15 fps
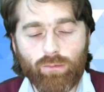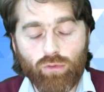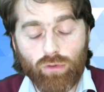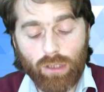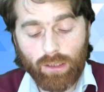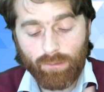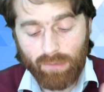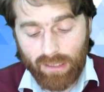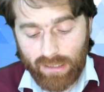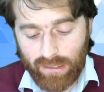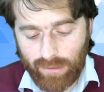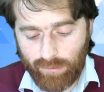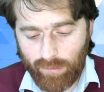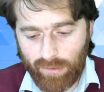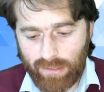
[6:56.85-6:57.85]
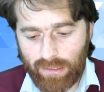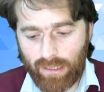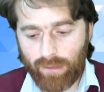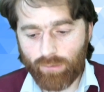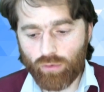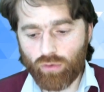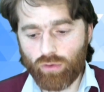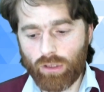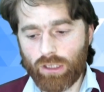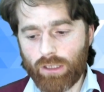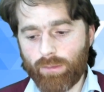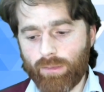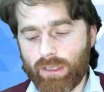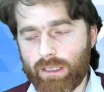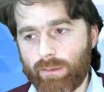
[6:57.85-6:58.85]
Bunların bir kısmı mesela bu
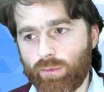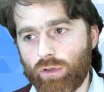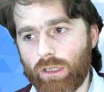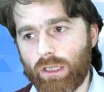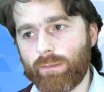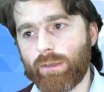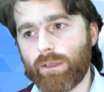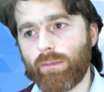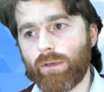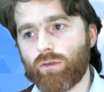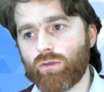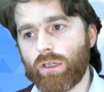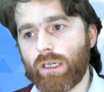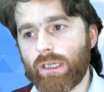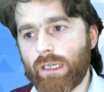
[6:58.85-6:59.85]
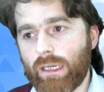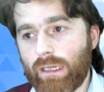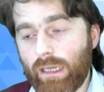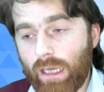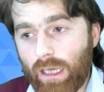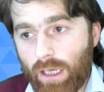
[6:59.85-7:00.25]
süreçte pasaportları bitmek üzereyken